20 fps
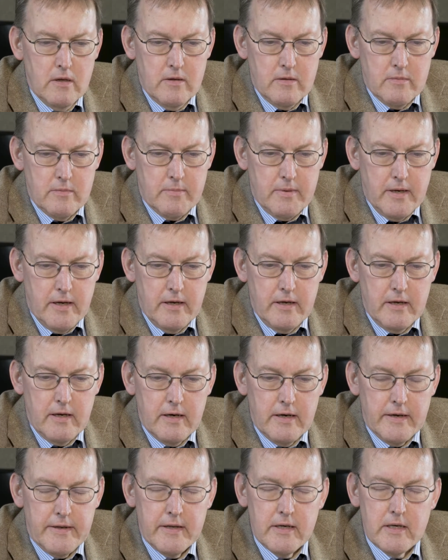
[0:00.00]
Bei
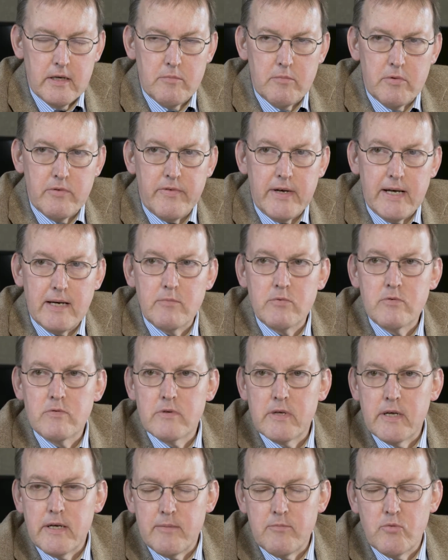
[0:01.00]
einer
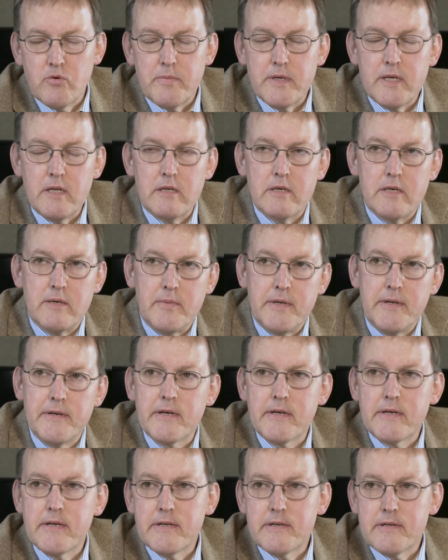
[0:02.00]
Bewerbung der Immobilie im
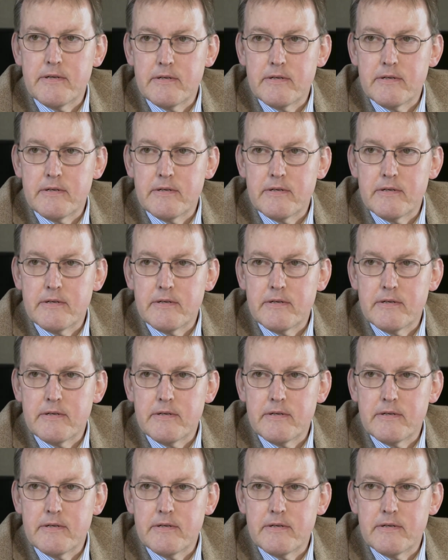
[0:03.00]
Internet